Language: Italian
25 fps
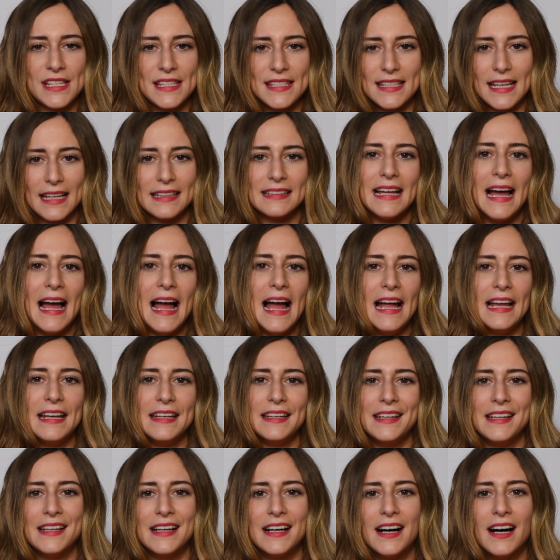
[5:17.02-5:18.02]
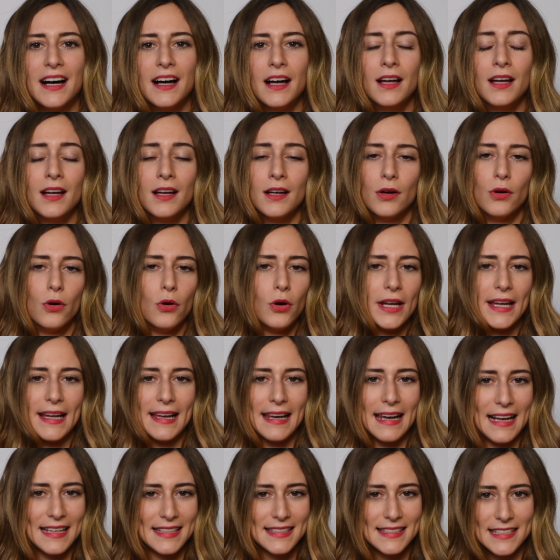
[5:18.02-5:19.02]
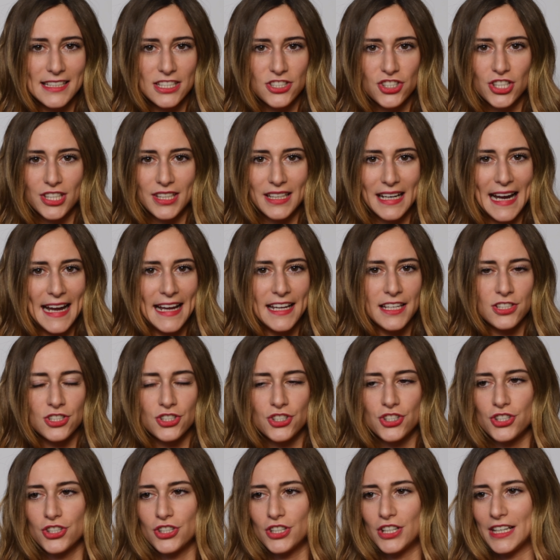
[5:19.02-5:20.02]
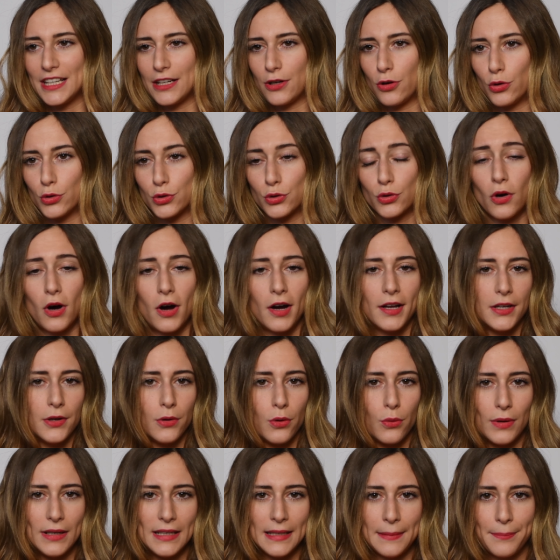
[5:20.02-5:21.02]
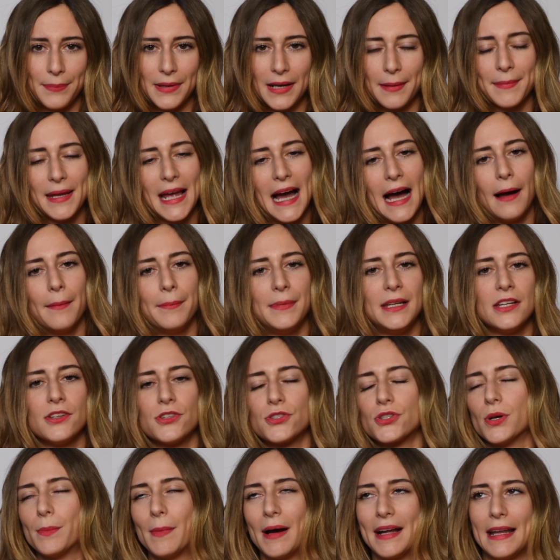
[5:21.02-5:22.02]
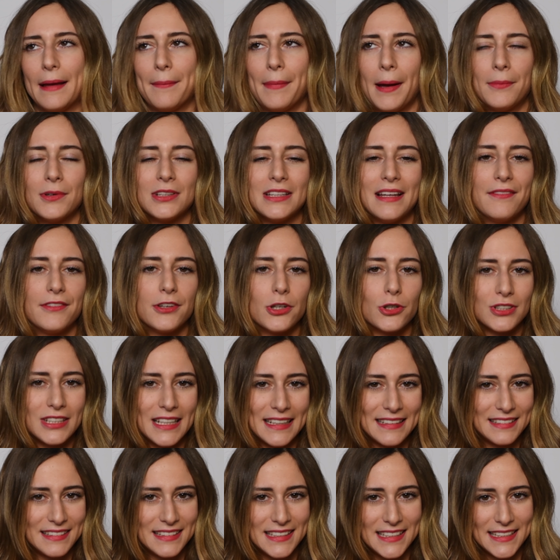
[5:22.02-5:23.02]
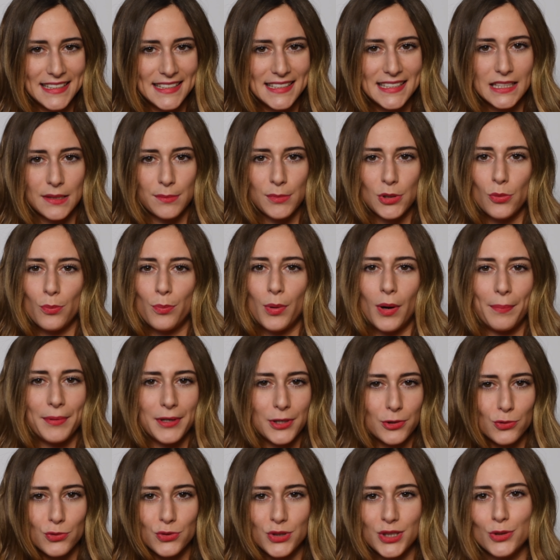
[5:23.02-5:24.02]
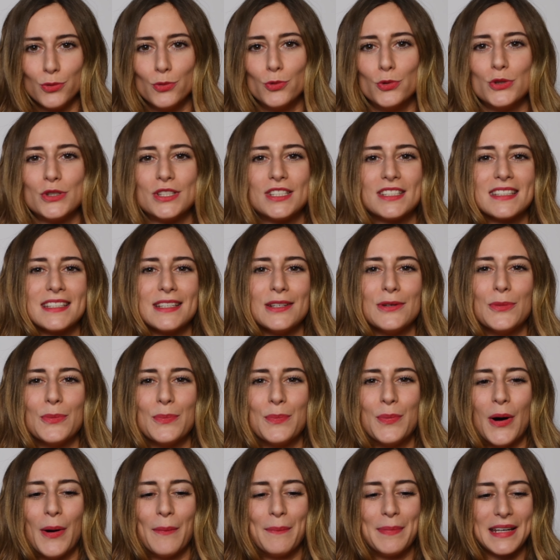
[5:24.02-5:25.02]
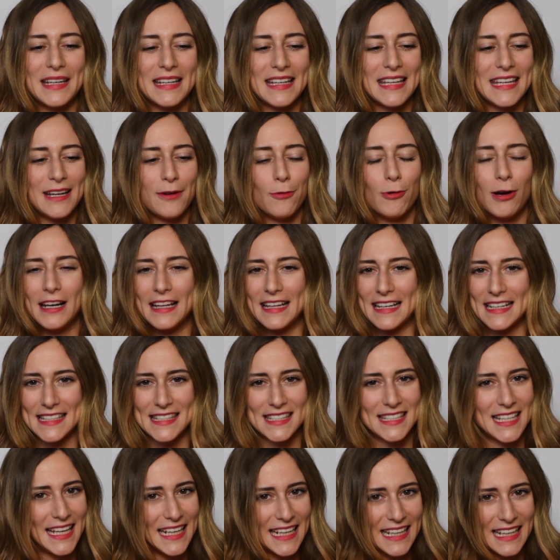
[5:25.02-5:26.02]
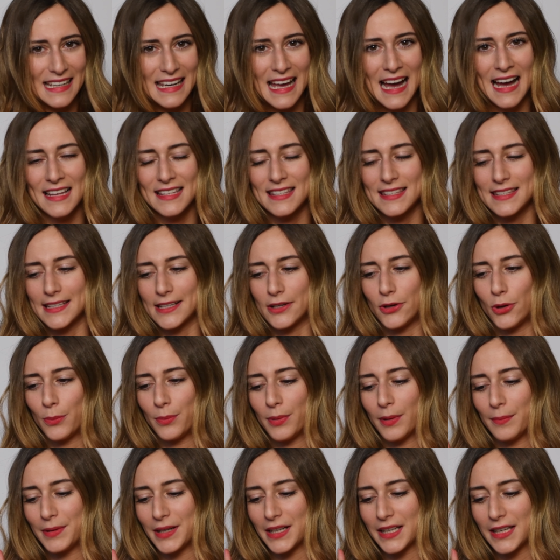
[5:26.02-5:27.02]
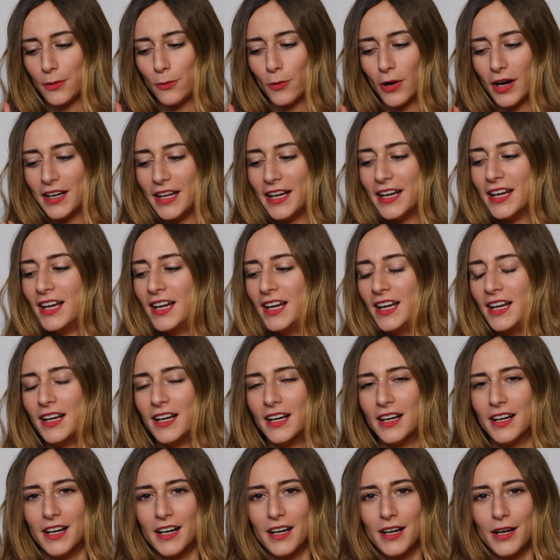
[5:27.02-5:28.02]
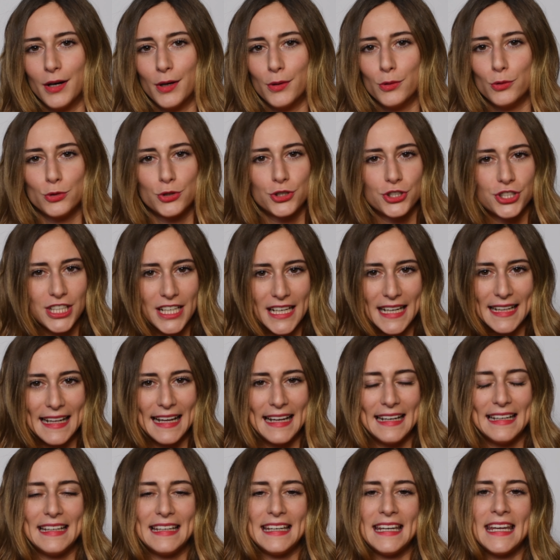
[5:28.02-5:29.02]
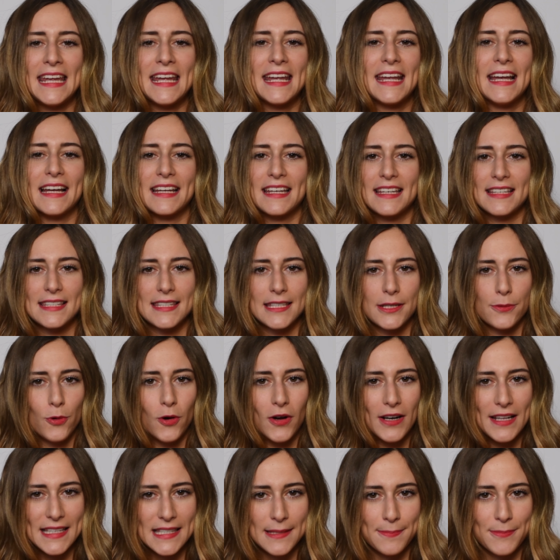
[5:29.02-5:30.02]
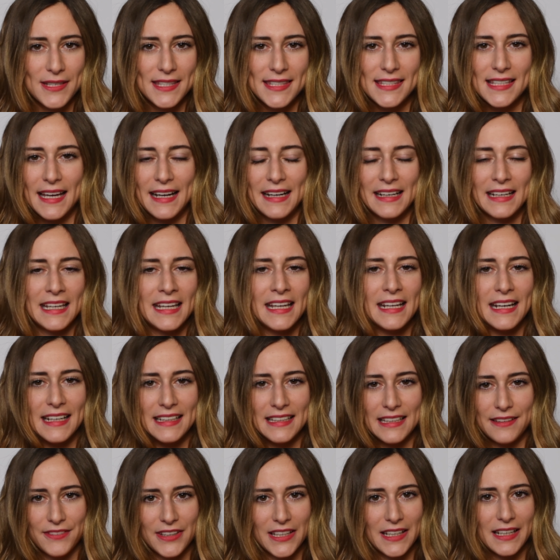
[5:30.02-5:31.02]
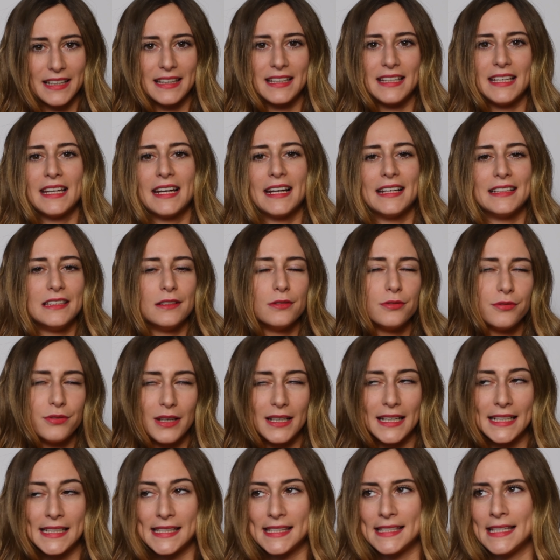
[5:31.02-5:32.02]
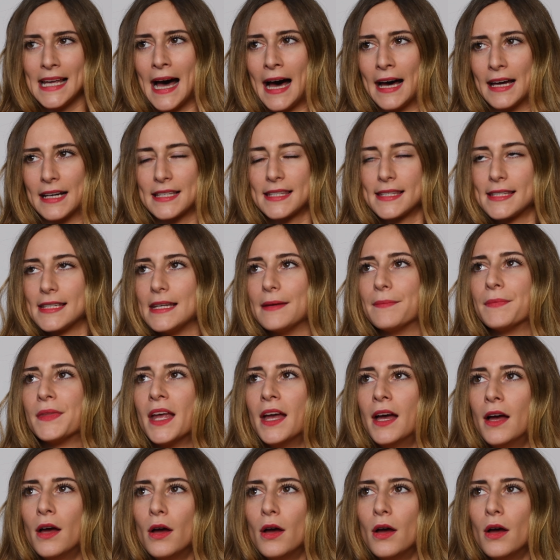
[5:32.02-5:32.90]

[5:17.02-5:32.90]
in satin o i classici trench in cotone o quelli impermeabili, insomma ne abbiamo davvero tantissimi, un po' per tutti i gusti, un po' per chi vuole restare classico, un po' per chi vuole uh, uscire dalle righe, chi si vuole sbizzarrire, divertire, differenziarsi.